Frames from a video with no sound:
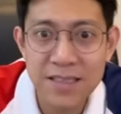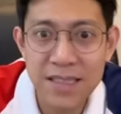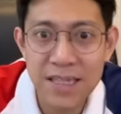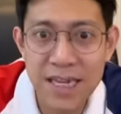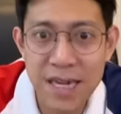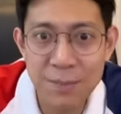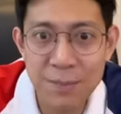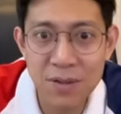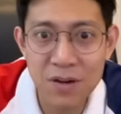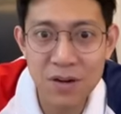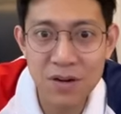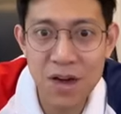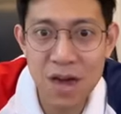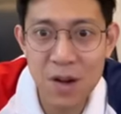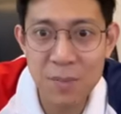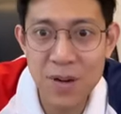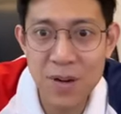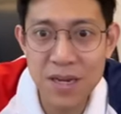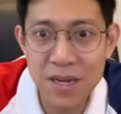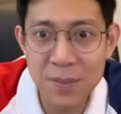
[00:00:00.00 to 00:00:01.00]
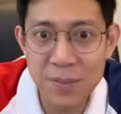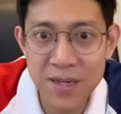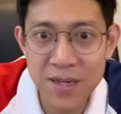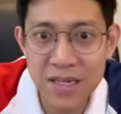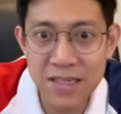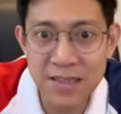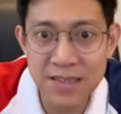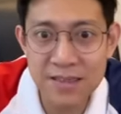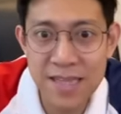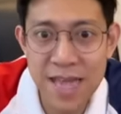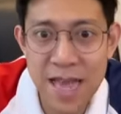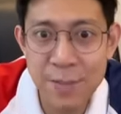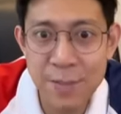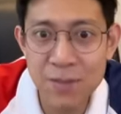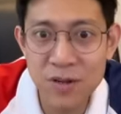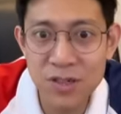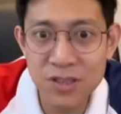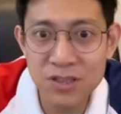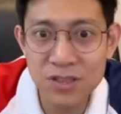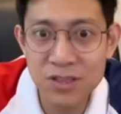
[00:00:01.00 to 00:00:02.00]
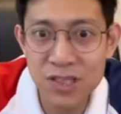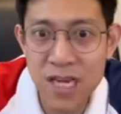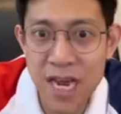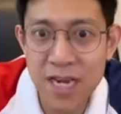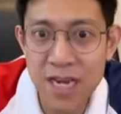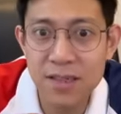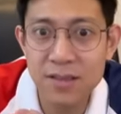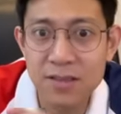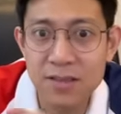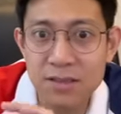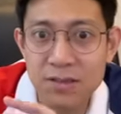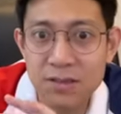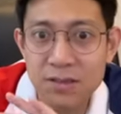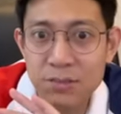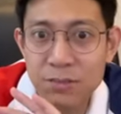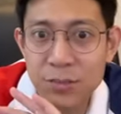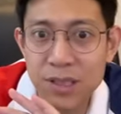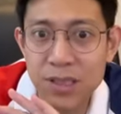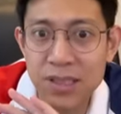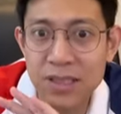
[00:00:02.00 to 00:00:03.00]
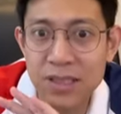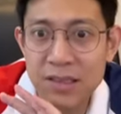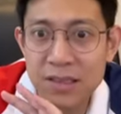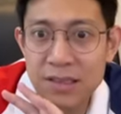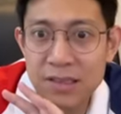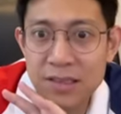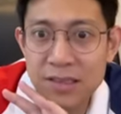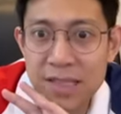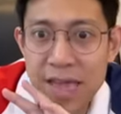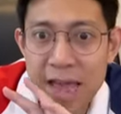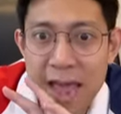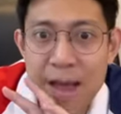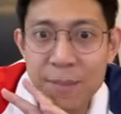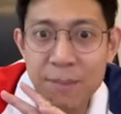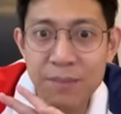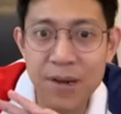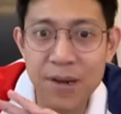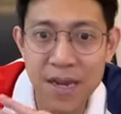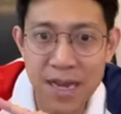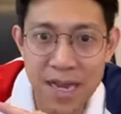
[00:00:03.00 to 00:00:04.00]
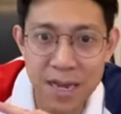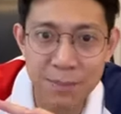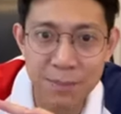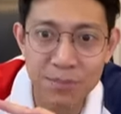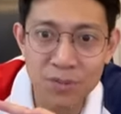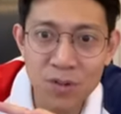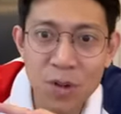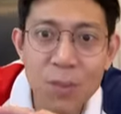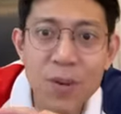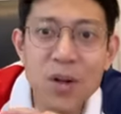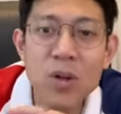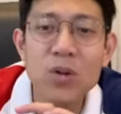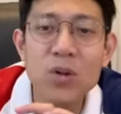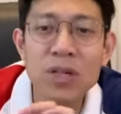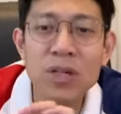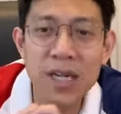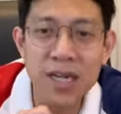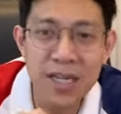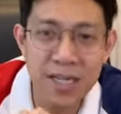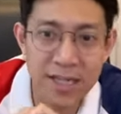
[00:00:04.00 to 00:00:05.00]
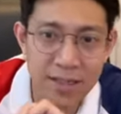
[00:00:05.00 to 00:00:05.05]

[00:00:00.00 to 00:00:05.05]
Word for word: นะครับแล้วก็อัลเบเนียมีหนึ่งแต้มแล้วก็เช็กมีหนึ่งแต้มนะครับต้องไปลุ้นกันอีก